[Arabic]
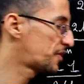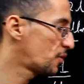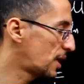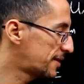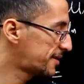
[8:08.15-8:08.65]

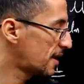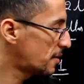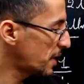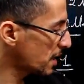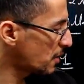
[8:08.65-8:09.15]
السؤال
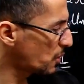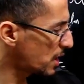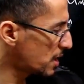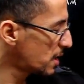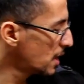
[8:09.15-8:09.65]
السابق
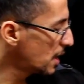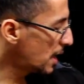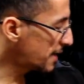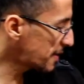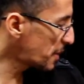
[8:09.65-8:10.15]
ولا
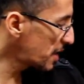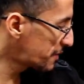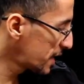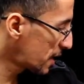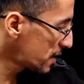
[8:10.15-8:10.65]
حسب
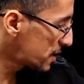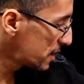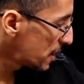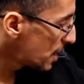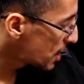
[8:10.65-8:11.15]

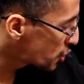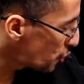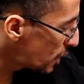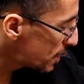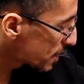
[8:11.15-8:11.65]
الافتراض
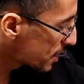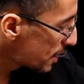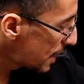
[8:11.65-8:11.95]
شنو عندك